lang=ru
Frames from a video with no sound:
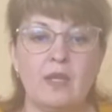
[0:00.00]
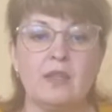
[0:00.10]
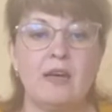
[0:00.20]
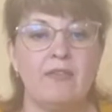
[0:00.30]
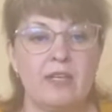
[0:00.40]

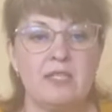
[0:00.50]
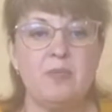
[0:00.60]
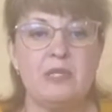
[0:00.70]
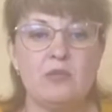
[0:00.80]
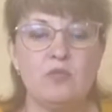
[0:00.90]
Давайте
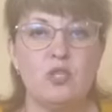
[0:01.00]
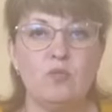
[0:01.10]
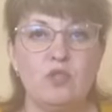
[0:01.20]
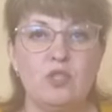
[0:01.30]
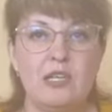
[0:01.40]

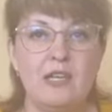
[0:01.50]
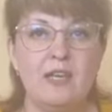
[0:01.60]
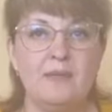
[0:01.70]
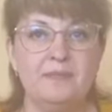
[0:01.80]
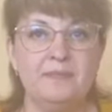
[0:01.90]
послушаем
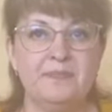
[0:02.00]
учителей.